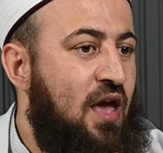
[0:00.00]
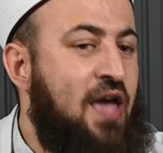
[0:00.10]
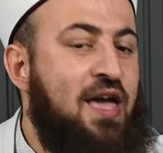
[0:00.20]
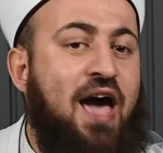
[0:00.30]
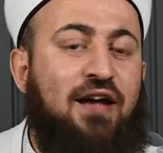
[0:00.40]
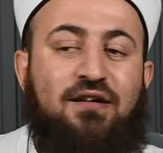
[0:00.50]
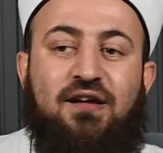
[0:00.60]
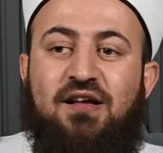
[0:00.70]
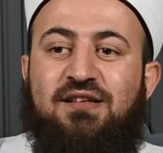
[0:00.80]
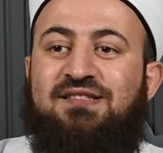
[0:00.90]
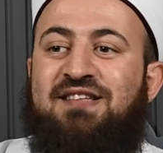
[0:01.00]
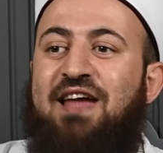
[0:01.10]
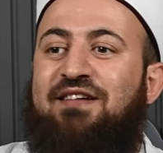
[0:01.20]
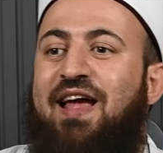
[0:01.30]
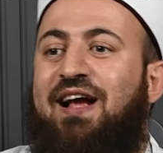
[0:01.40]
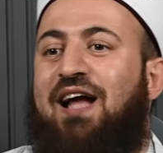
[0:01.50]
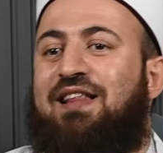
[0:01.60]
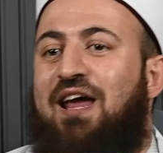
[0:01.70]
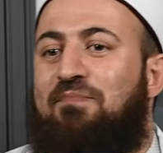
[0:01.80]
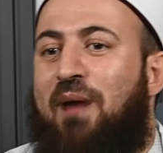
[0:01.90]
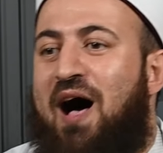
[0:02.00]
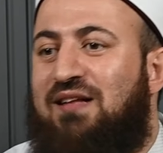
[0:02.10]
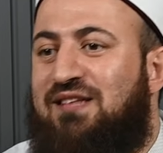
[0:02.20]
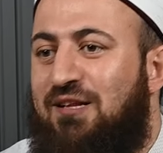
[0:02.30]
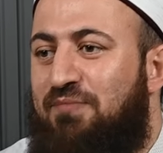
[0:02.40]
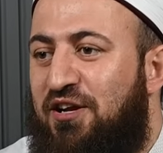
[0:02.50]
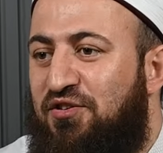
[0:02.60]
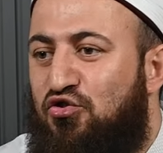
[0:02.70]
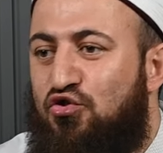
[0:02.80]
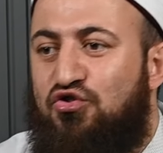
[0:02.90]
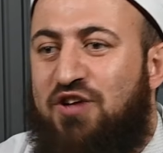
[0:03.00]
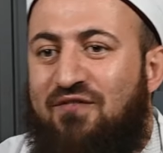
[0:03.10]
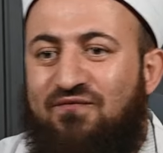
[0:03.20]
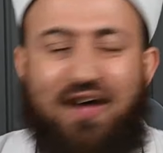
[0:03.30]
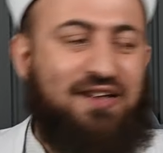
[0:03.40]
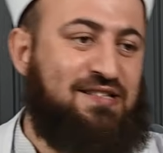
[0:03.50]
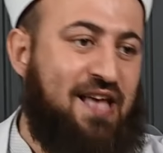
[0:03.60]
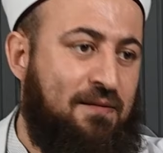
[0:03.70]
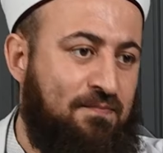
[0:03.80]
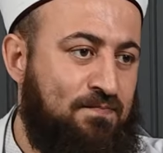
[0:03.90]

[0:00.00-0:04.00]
Eğer zerre kadar batıl bir düşüncen var ise,